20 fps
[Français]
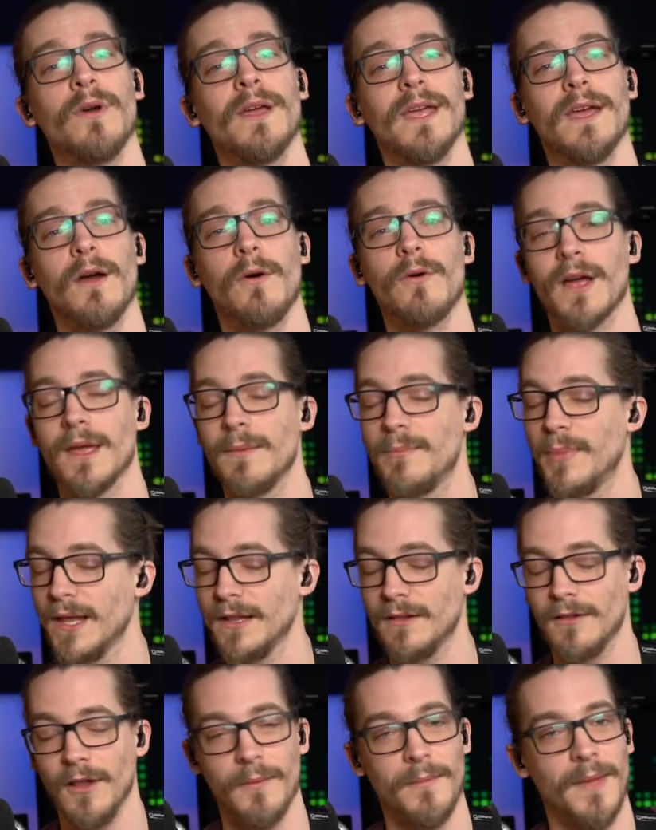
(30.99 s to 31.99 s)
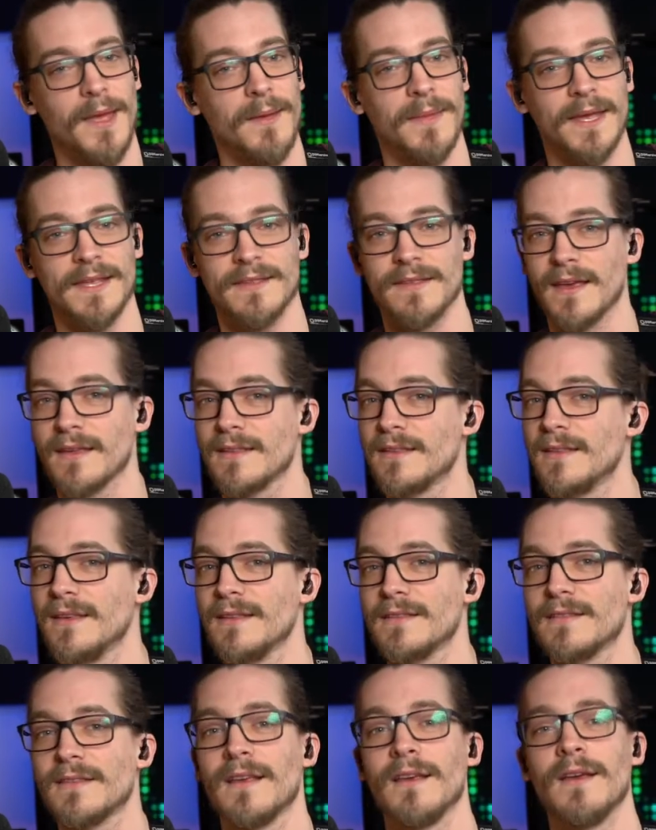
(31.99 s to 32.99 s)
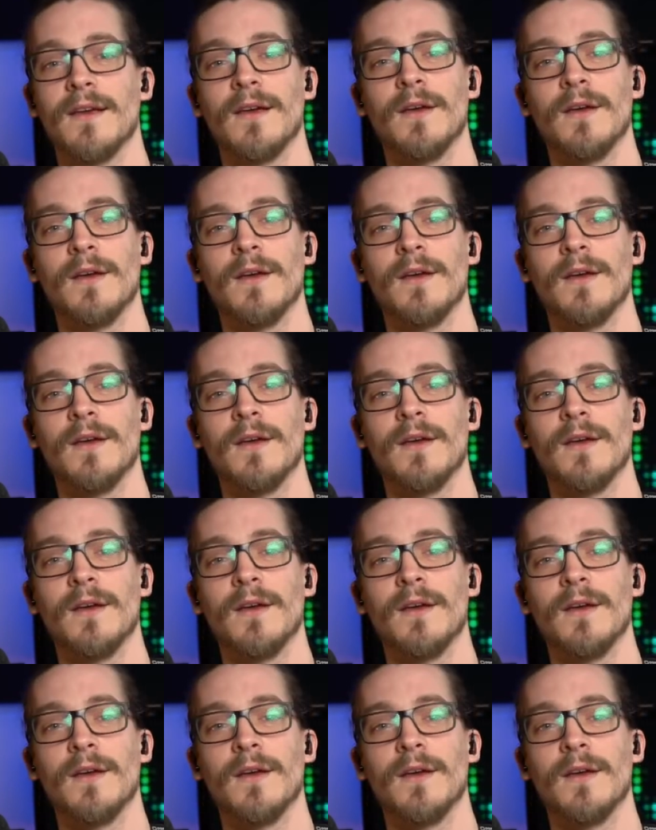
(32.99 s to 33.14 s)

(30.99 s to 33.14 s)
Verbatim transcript: et on répète le même exercice.